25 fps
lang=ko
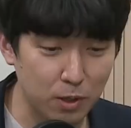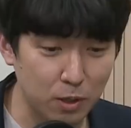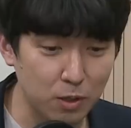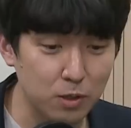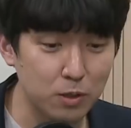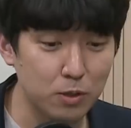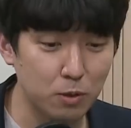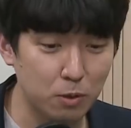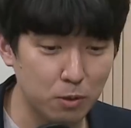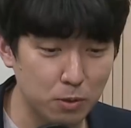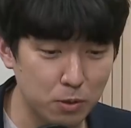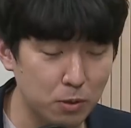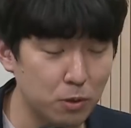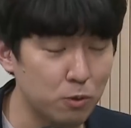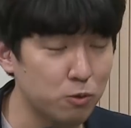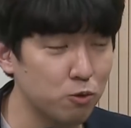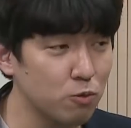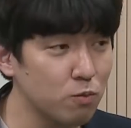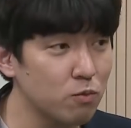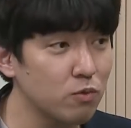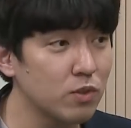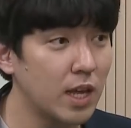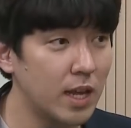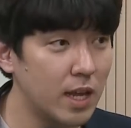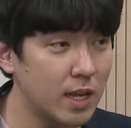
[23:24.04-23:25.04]
이런 식으로 써도
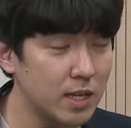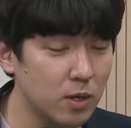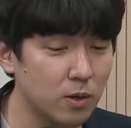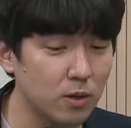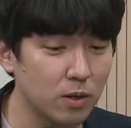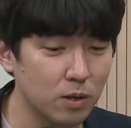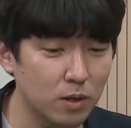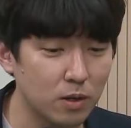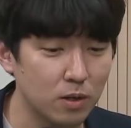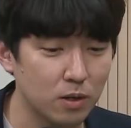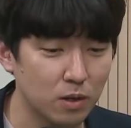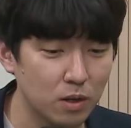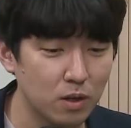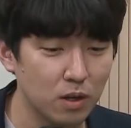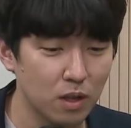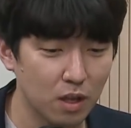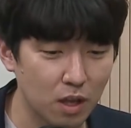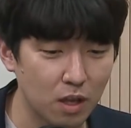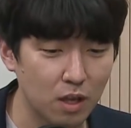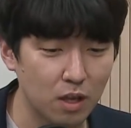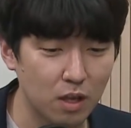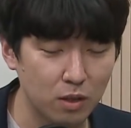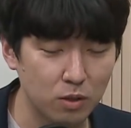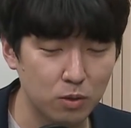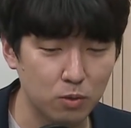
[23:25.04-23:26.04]
충분해서 예, 음.
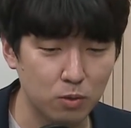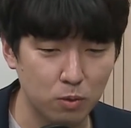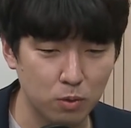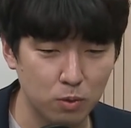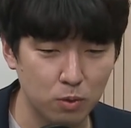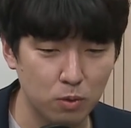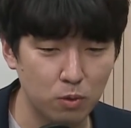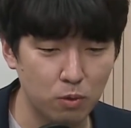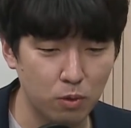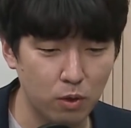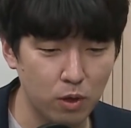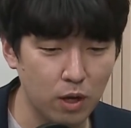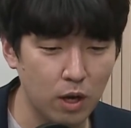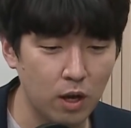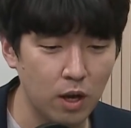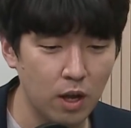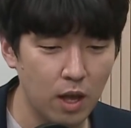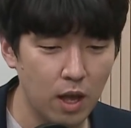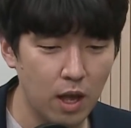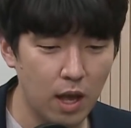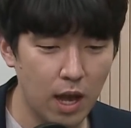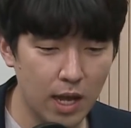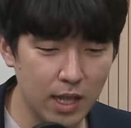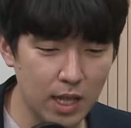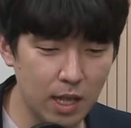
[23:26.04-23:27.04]
예, 좋고요.
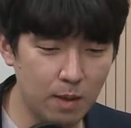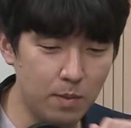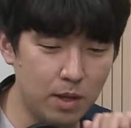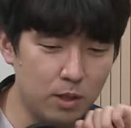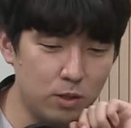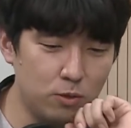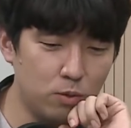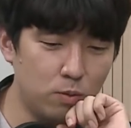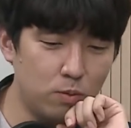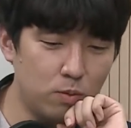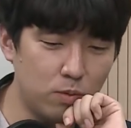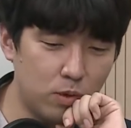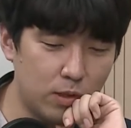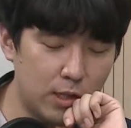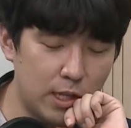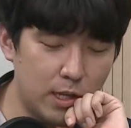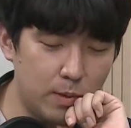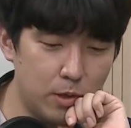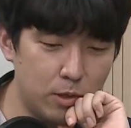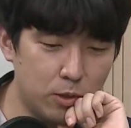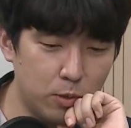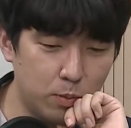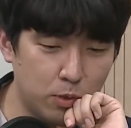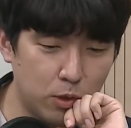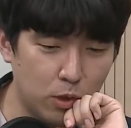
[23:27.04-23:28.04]
하나만 좀
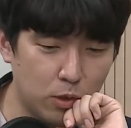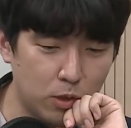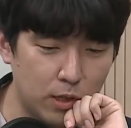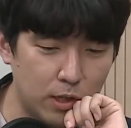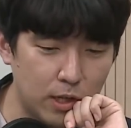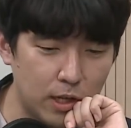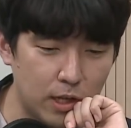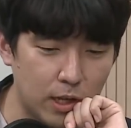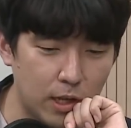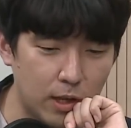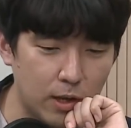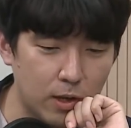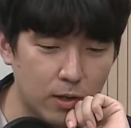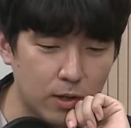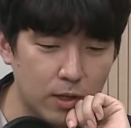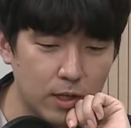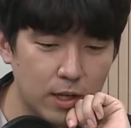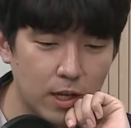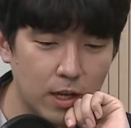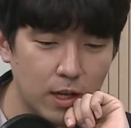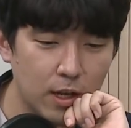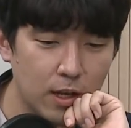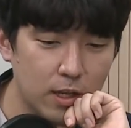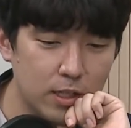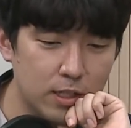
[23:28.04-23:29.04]
팁을 좀 더 드릴게요.
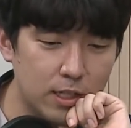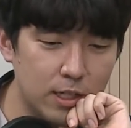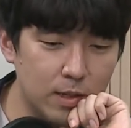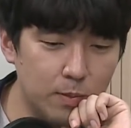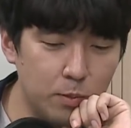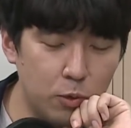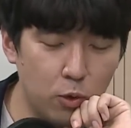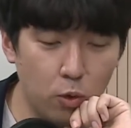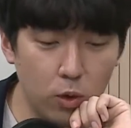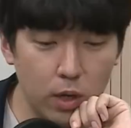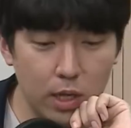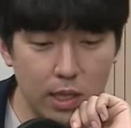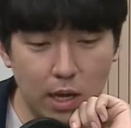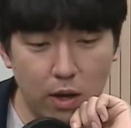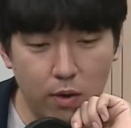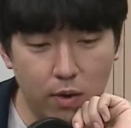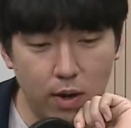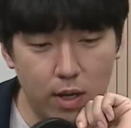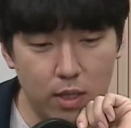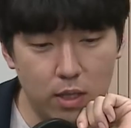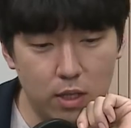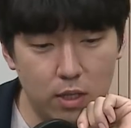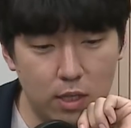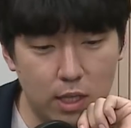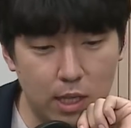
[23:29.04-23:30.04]
네. 지금 여기
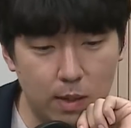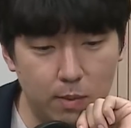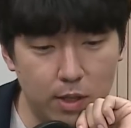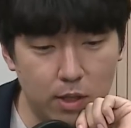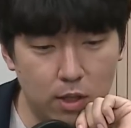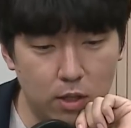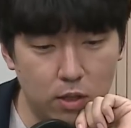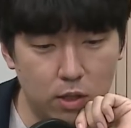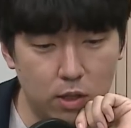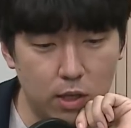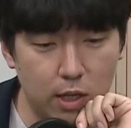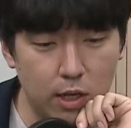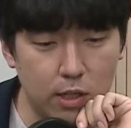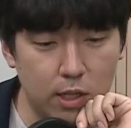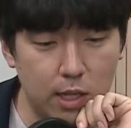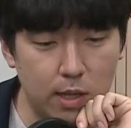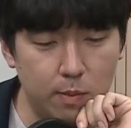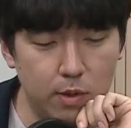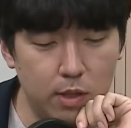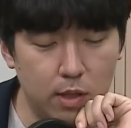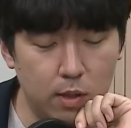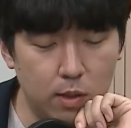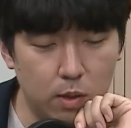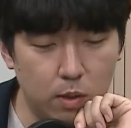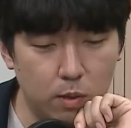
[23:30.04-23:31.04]
나와 있는 디비던드 이거
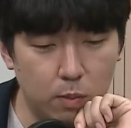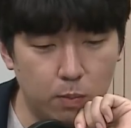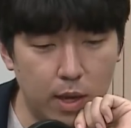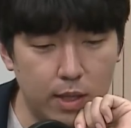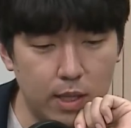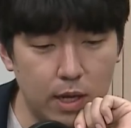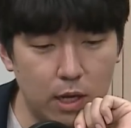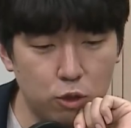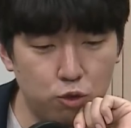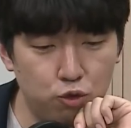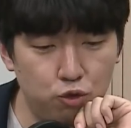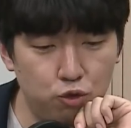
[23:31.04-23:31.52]
디비던 배당